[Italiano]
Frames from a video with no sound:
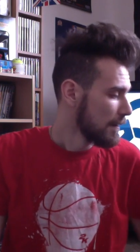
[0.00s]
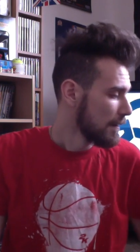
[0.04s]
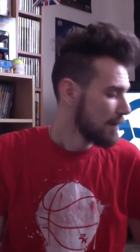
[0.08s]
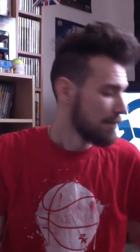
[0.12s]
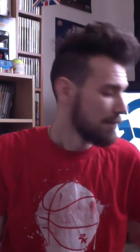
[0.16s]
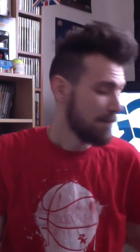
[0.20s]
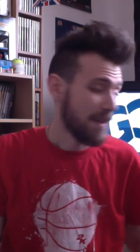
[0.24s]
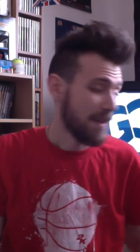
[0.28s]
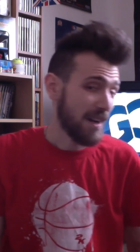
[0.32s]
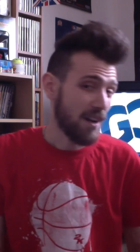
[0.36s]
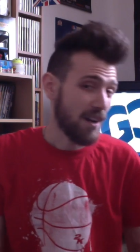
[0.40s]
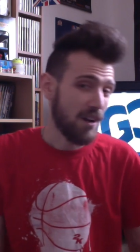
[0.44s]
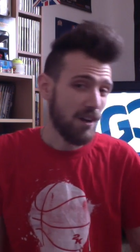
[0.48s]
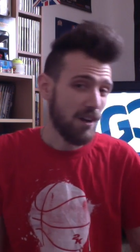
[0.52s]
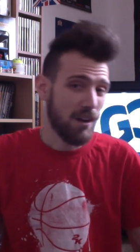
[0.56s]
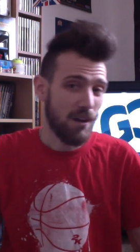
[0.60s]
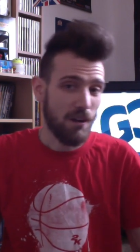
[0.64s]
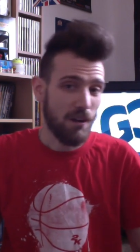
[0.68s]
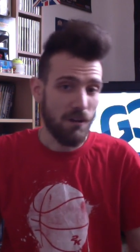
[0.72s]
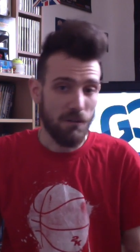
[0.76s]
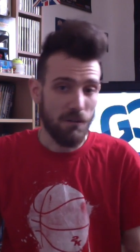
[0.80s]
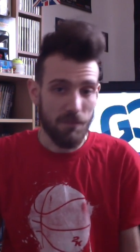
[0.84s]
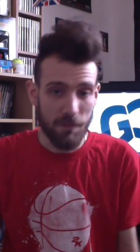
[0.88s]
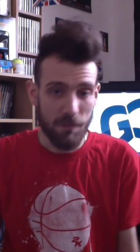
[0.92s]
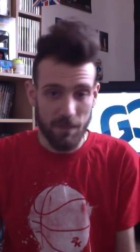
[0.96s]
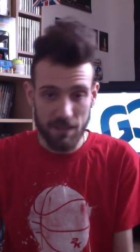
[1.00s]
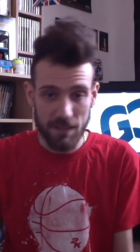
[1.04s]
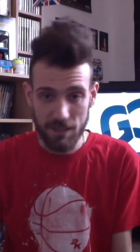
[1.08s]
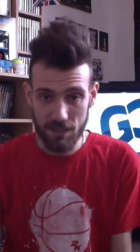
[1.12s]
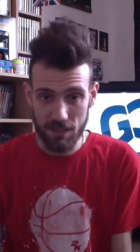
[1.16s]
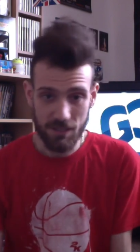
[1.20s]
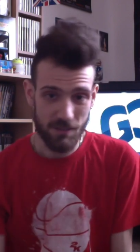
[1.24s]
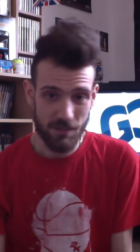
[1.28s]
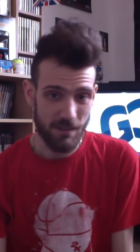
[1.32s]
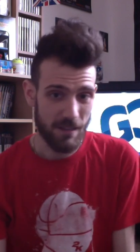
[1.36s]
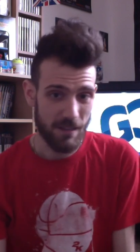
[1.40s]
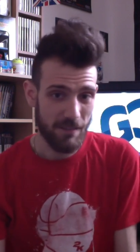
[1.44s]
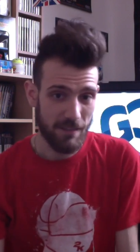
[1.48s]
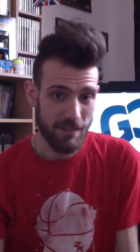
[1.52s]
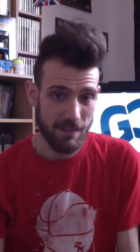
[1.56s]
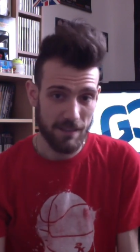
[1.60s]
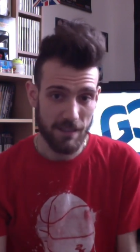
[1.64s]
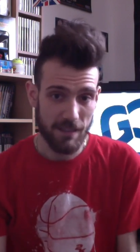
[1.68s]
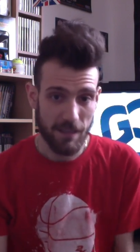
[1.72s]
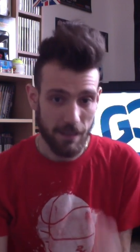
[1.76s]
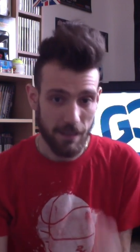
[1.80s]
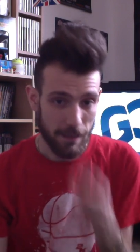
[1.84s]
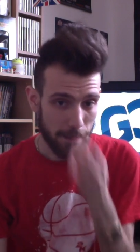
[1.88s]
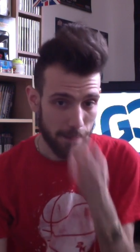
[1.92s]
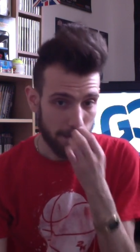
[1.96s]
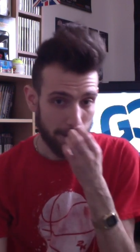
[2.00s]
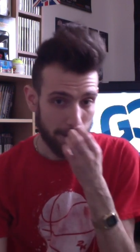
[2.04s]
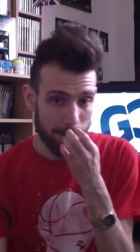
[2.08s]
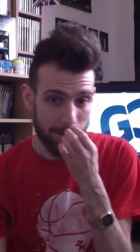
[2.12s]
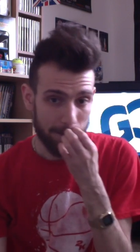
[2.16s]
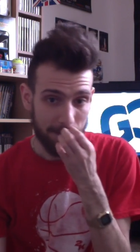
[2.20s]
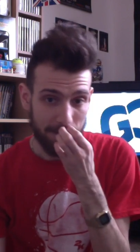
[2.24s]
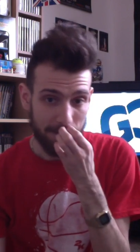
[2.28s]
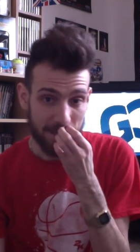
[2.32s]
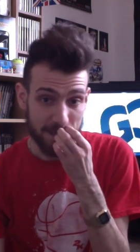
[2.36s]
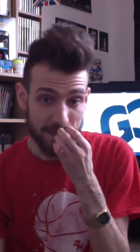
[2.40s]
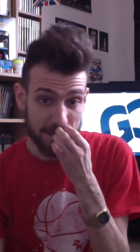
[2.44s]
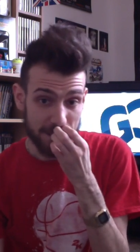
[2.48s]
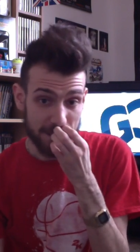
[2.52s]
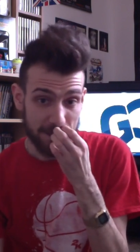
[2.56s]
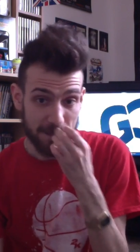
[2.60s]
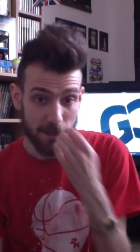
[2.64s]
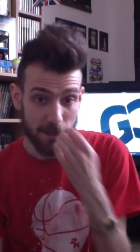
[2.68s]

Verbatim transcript: però ovviamente se non avete mm, presente